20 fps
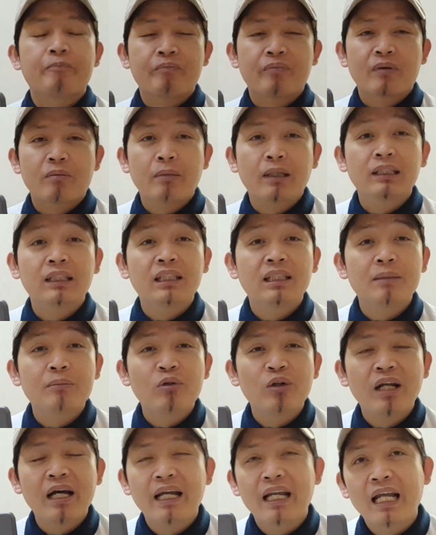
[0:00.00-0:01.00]

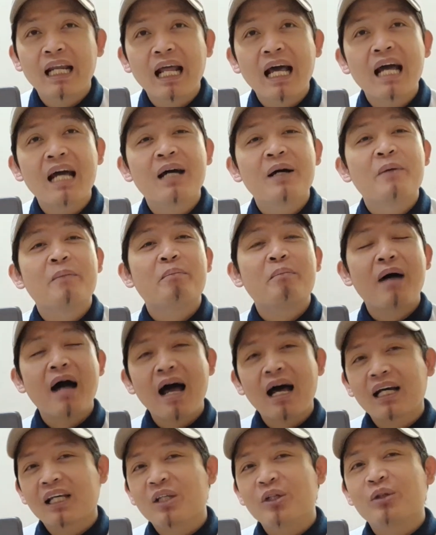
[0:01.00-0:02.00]
magsisimula na na
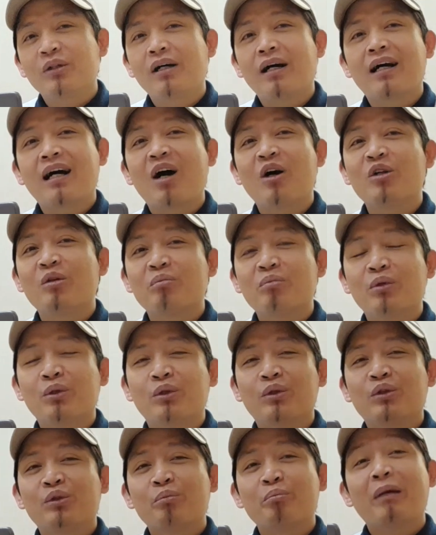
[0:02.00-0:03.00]
mahack yung account
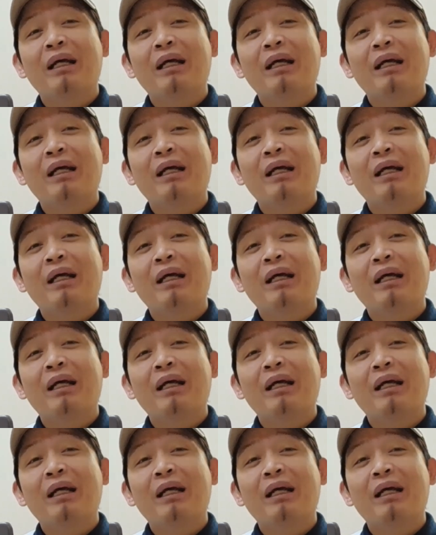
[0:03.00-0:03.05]
mo.